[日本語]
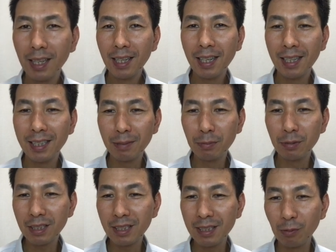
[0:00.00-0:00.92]
自
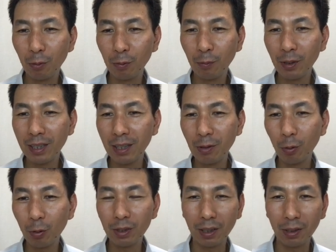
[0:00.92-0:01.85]
分自身にも思い出に
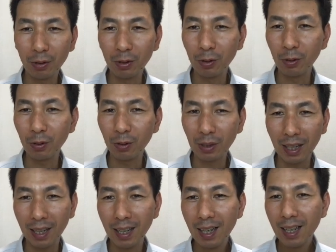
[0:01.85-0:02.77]
残っているということ
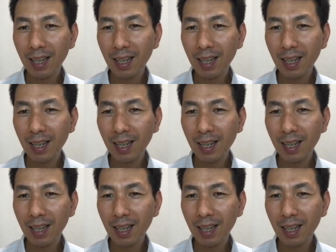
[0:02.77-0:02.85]
で、